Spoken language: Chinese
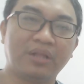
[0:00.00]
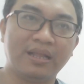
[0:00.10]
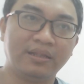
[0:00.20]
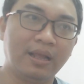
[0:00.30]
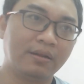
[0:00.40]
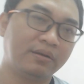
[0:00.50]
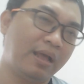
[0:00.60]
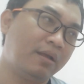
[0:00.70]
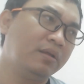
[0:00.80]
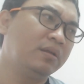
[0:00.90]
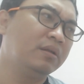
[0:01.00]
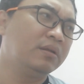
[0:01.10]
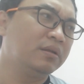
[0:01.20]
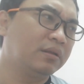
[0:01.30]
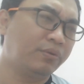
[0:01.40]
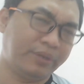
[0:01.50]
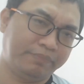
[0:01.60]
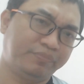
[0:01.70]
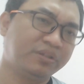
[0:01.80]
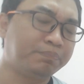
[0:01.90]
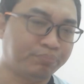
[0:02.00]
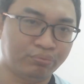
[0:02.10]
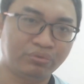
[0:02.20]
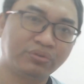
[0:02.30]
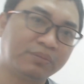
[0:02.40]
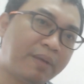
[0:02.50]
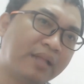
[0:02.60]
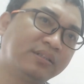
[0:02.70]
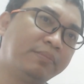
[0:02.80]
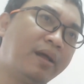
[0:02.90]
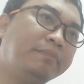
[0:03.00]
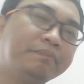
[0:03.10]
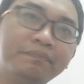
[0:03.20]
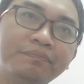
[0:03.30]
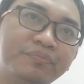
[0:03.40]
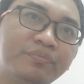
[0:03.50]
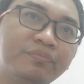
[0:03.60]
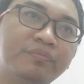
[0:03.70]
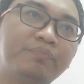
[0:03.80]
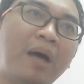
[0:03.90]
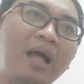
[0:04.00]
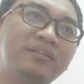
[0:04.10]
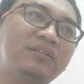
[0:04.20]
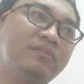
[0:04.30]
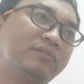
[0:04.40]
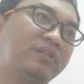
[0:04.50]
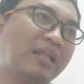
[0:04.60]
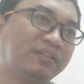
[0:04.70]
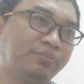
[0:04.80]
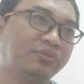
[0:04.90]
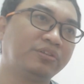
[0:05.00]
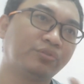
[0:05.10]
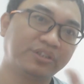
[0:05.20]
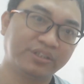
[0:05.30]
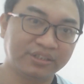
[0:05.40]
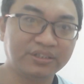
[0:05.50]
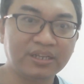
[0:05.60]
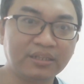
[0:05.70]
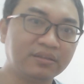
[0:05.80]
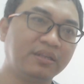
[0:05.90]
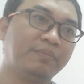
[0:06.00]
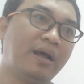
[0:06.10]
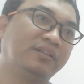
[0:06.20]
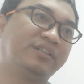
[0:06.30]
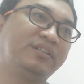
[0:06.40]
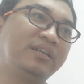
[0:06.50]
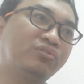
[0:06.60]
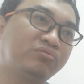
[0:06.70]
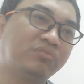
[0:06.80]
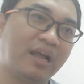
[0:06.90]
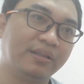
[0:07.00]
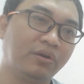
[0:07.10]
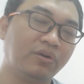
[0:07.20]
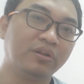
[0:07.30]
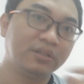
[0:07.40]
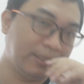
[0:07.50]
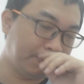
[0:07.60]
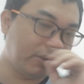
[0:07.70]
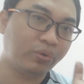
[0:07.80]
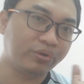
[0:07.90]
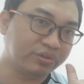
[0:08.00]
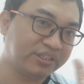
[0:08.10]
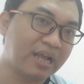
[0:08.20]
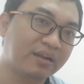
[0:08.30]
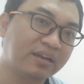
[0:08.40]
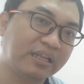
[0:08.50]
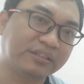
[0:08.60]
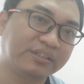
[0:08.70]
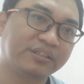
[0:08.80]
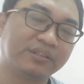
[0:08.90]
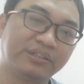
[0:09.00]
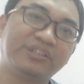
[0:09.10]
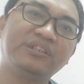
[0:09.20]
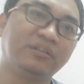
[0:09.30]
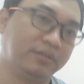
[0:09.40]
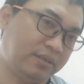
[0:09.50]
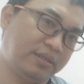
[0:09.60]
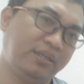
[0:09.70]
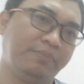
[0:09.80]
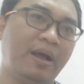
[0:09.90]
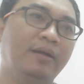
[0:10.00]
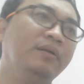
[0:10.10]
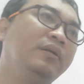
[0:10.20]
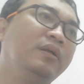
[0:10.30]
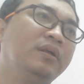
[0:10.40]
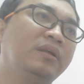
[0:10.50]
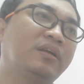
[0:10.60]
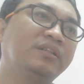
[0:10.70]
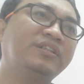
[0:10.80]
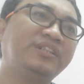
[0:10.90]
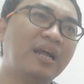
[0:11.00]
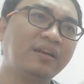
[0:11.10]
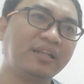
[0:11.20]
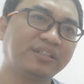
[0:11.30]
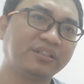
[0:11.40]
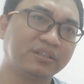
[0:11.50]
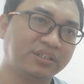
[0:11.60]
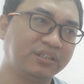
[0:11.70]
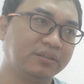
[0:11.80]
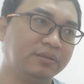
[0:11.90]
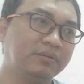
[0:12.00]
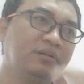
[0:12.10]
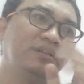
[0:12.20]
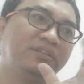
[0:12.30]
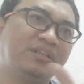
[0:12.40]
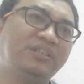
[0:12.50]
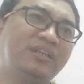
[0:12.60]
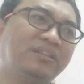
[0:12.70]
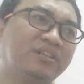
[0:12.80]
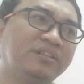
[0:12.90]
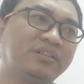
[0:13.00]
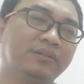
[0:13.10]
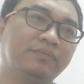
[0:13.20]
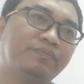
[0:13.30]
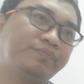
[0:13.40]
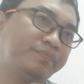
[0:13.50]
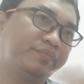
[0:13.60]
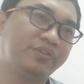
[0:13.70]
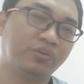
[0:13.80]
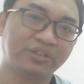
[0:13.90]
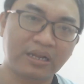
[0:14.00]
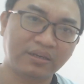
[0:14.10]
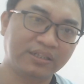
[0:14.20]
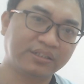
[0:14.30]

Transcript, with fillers: 一样。那各位，这不就是八字吗？八字它只不过是说时间而已嘛，时间出来以后，你们会有相类似的性能而已嘛。可是相类似的性能，这一些车子有相类似